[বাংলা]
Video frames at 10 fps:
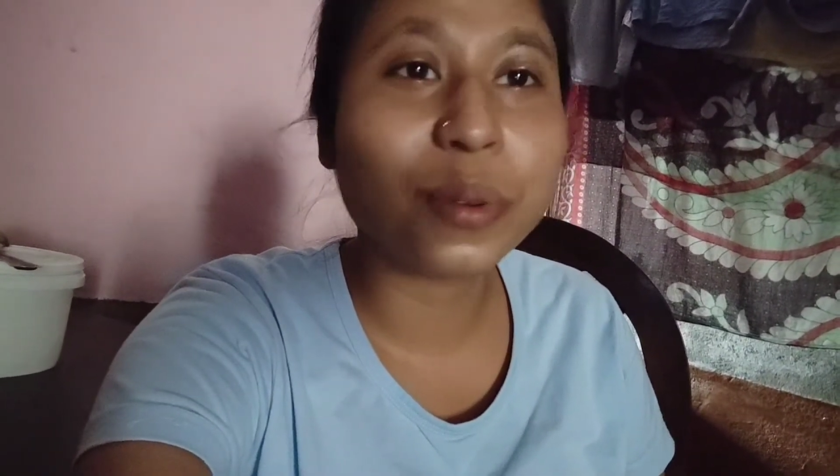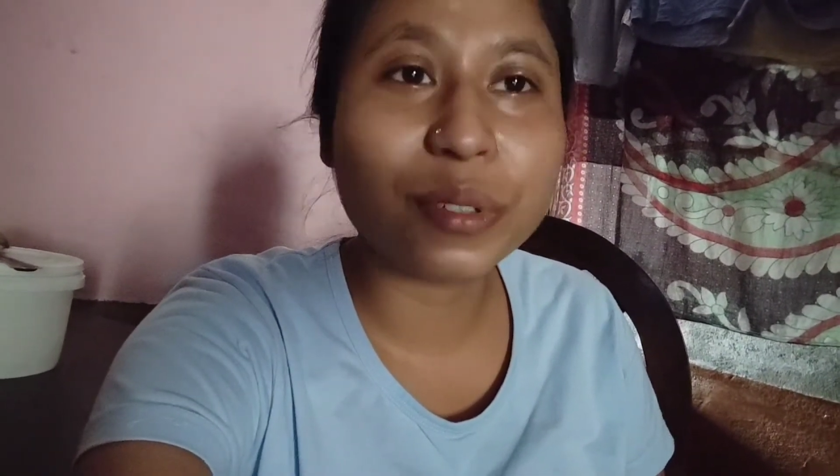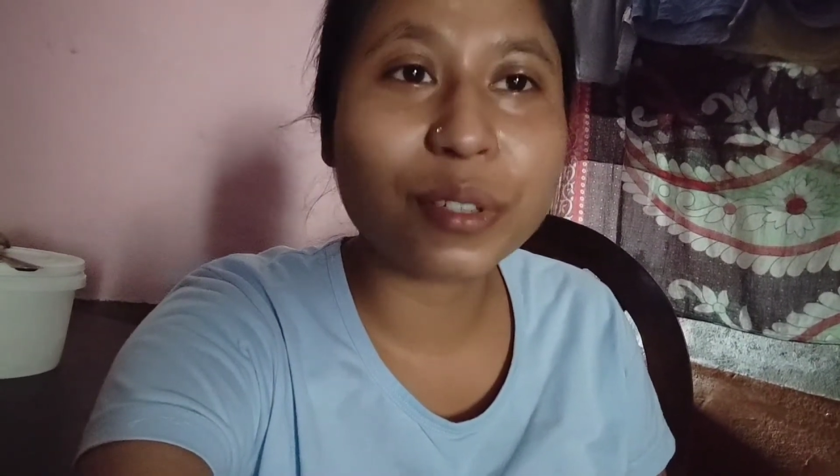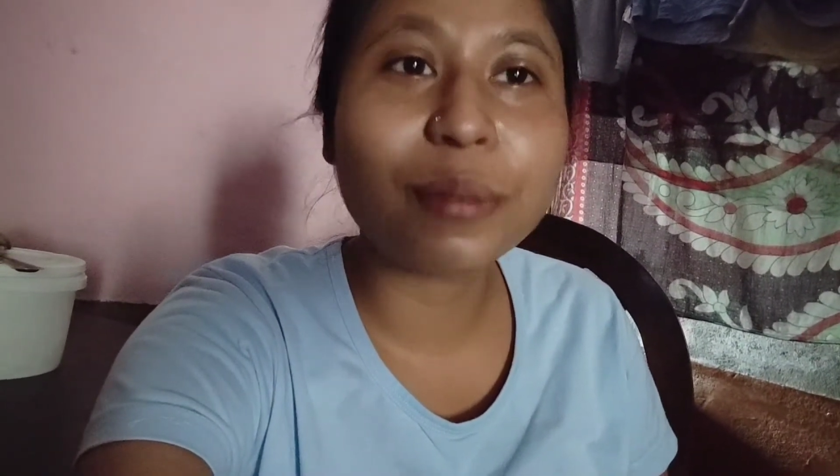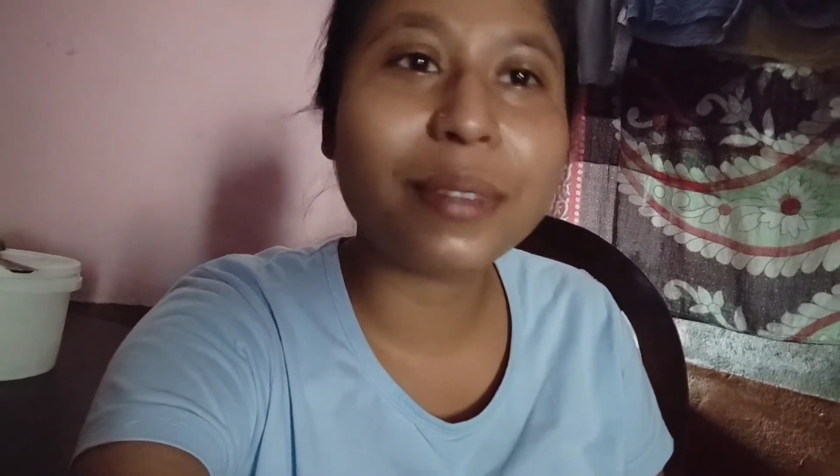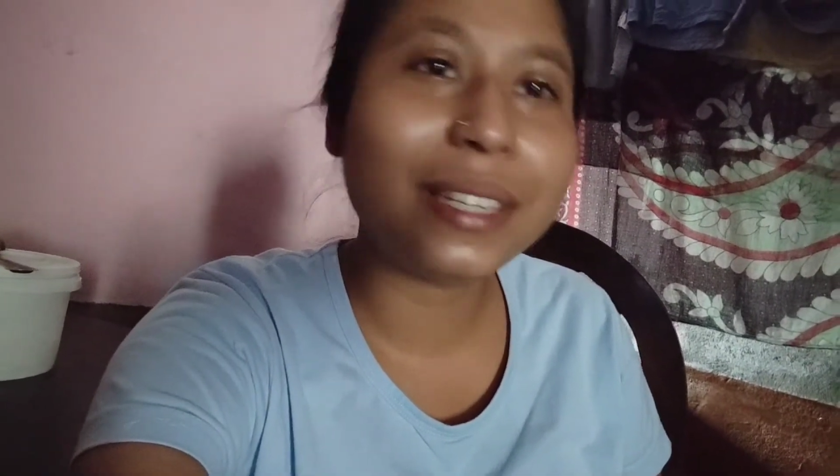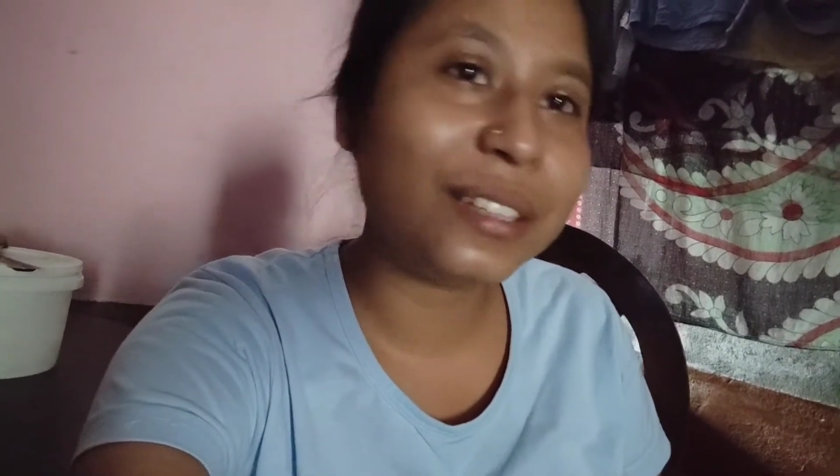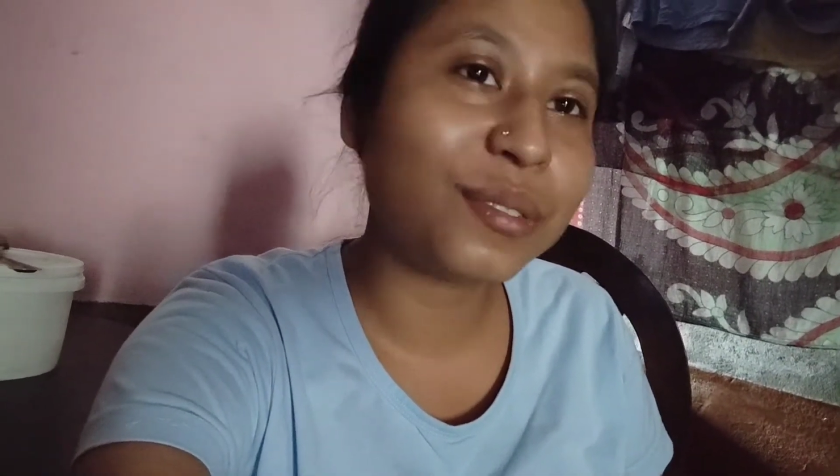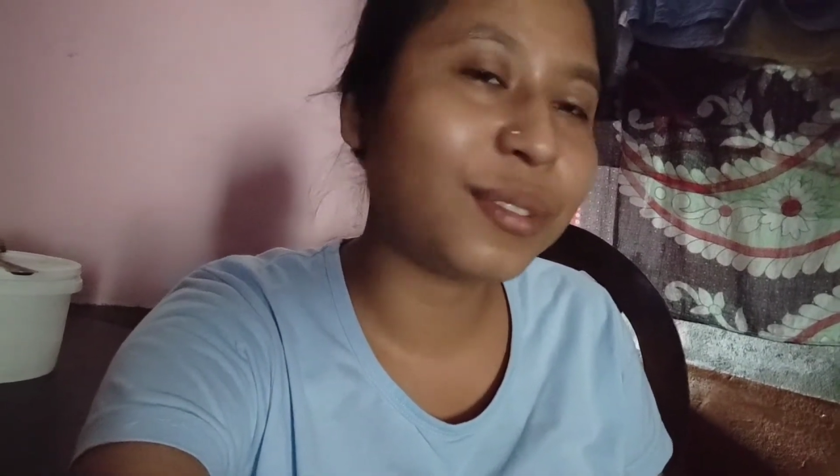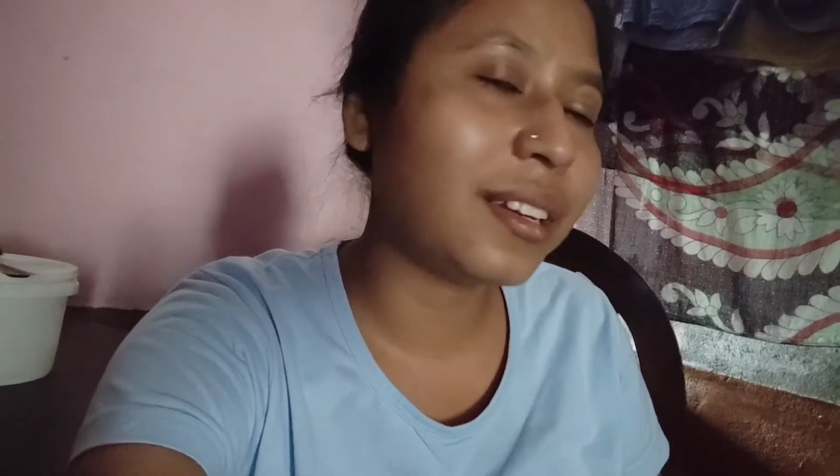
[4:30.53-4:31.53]
ওই সব দিন
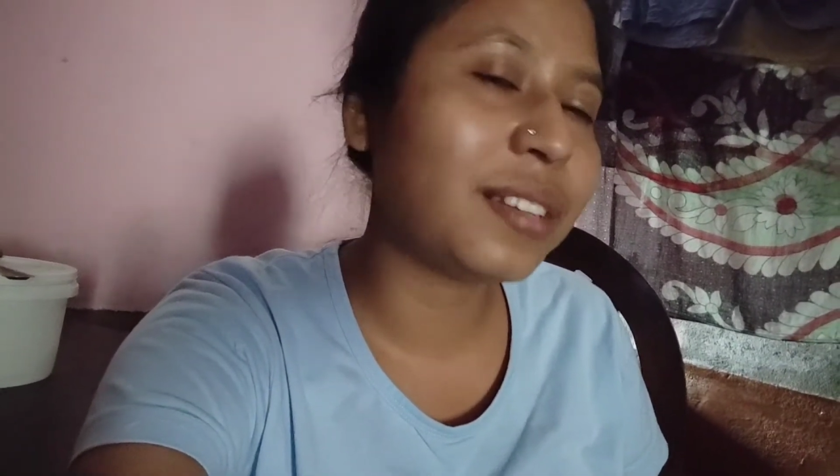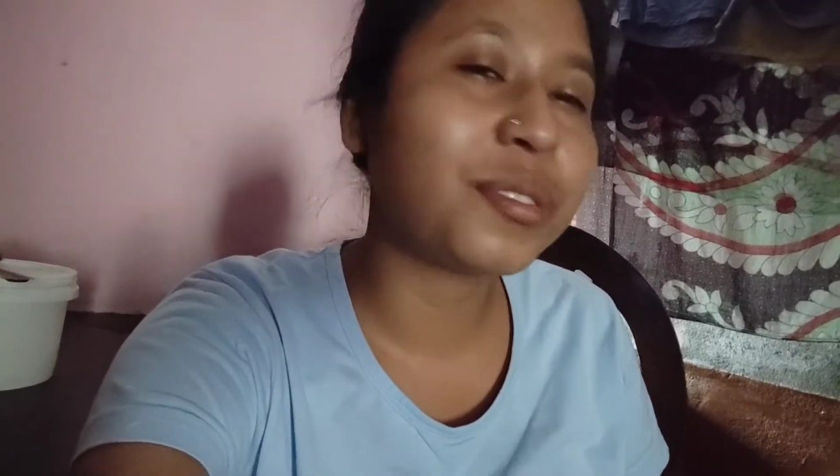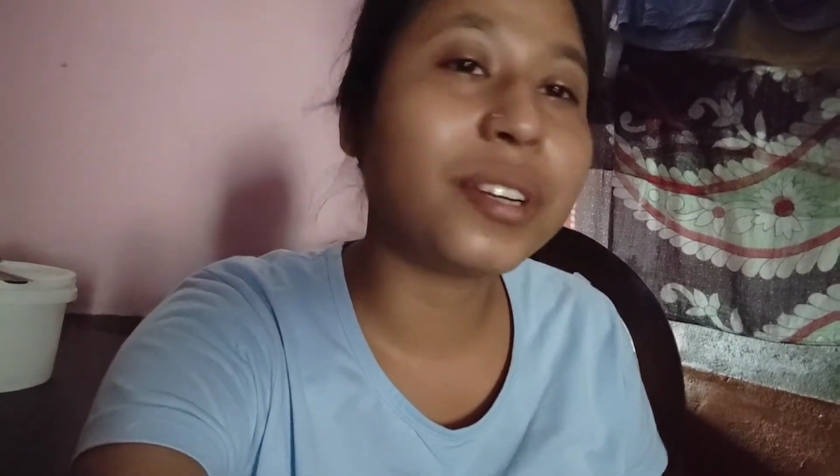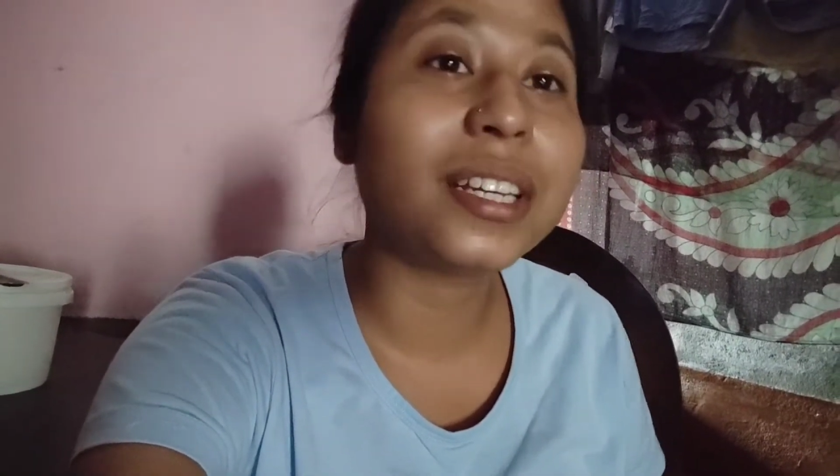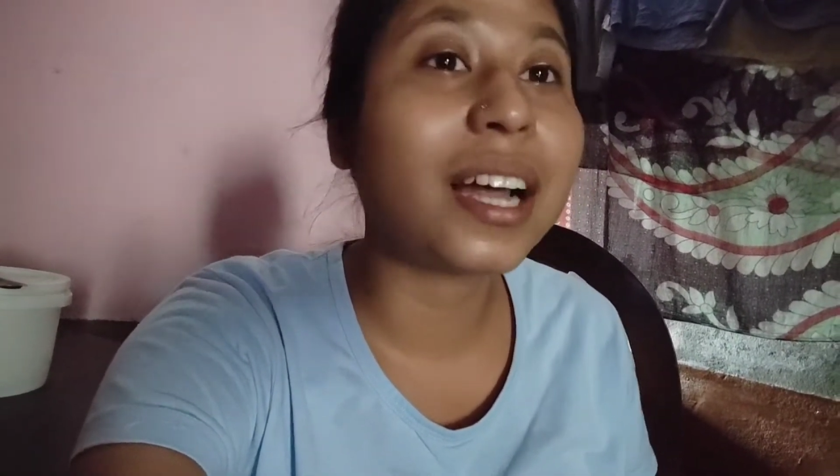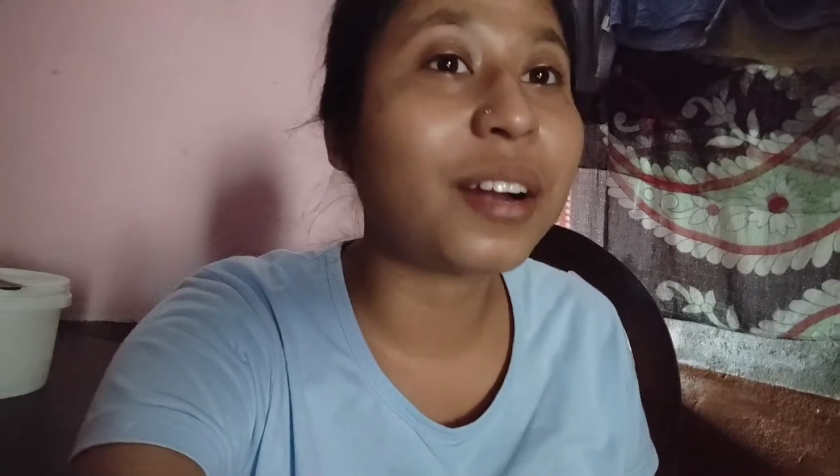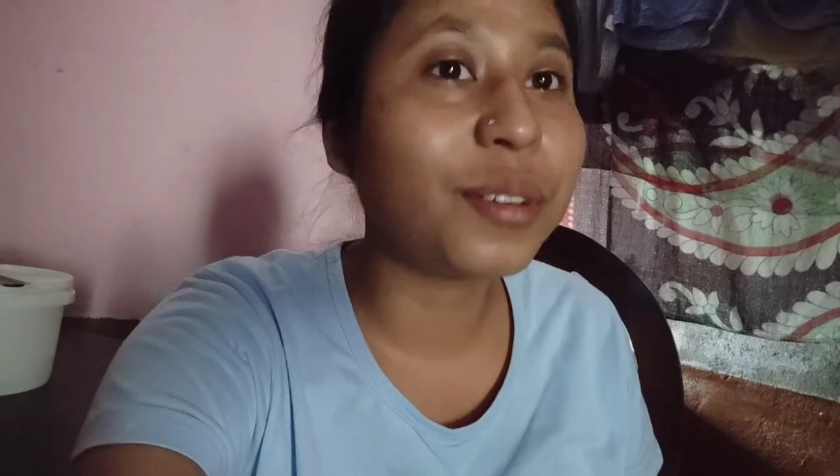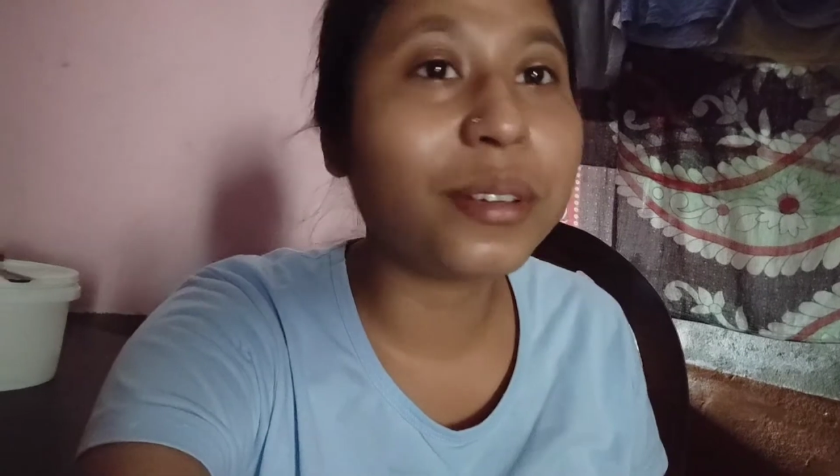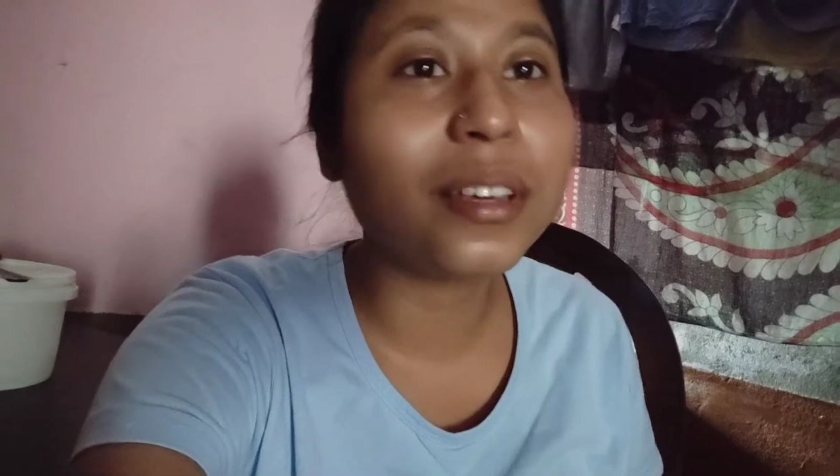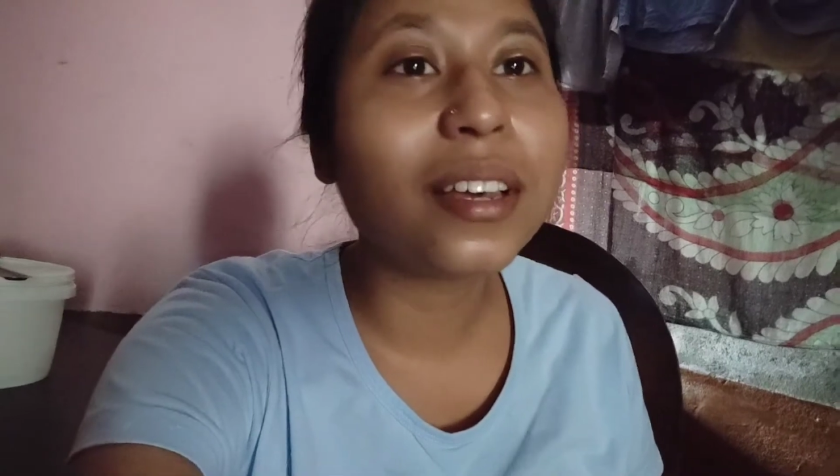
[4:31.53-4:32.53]
চললে শরীরটা আরোই